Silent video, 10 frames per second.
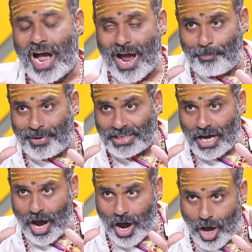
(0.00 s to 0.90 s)
ఆ
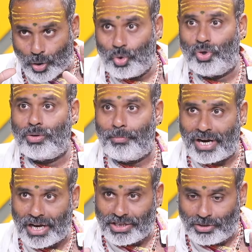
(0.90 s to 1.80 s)
పదహారు
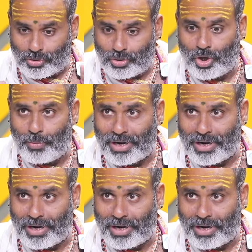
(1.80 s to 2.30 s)
మన ఇంట్లో